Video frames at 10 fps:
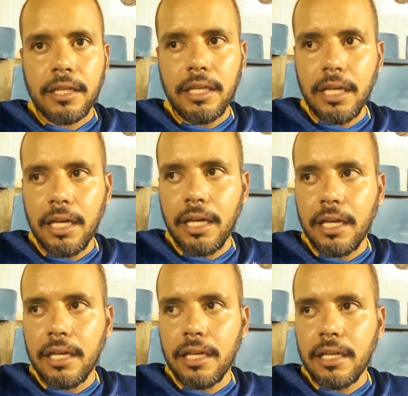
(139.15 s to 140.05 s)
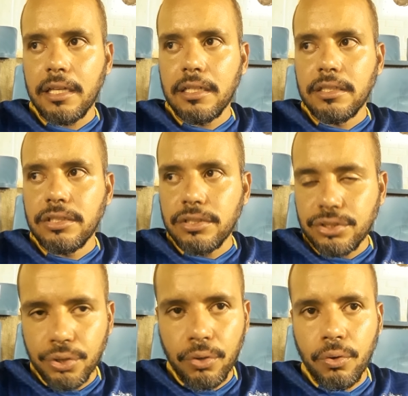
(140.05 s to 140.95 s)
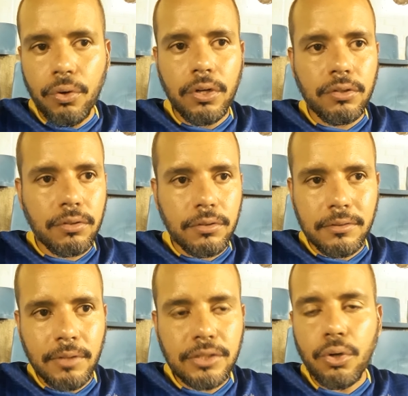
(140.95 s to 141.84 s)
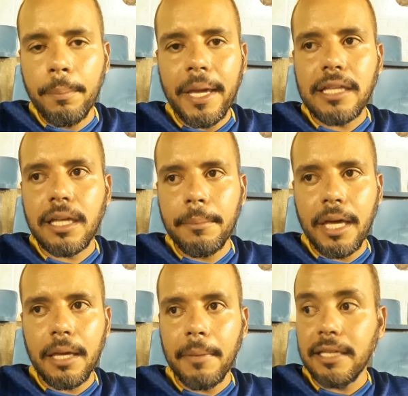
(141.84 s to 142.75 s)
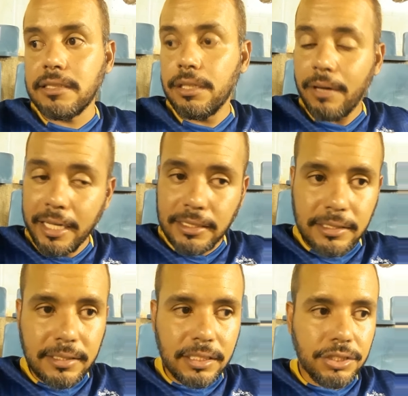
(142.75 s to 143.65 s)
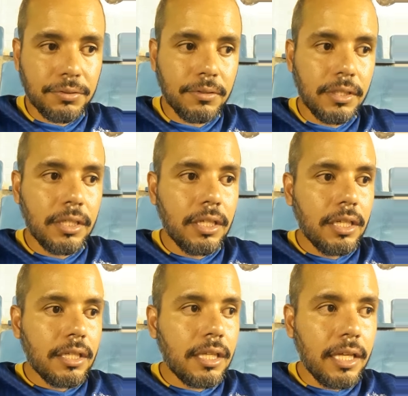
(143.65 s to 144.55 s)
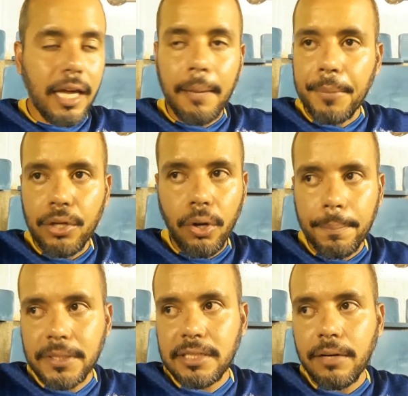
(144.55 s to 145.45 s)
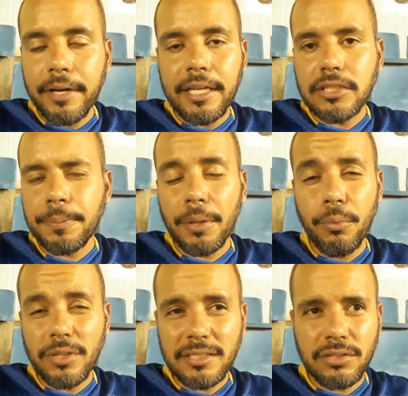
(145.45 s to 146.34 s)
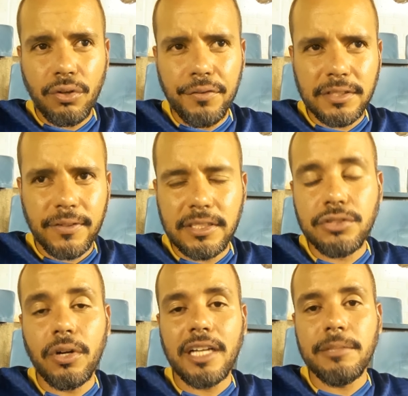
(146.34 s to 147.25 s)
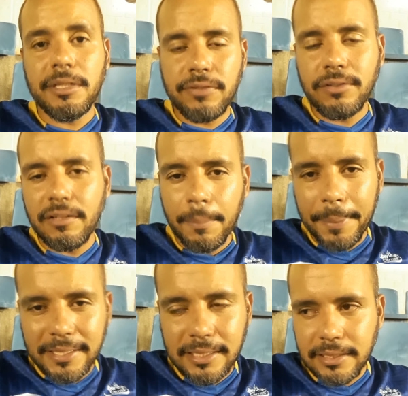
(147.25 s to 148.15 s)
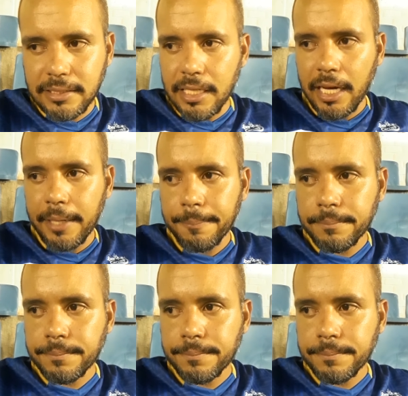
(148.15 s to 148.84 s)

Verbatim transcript: E jogou, não, não entrou bem também, mas eu ainda insisto que a melhor opção é isso, porque muitas vezes o Confiança fazia jogada, mas faltava presença diária.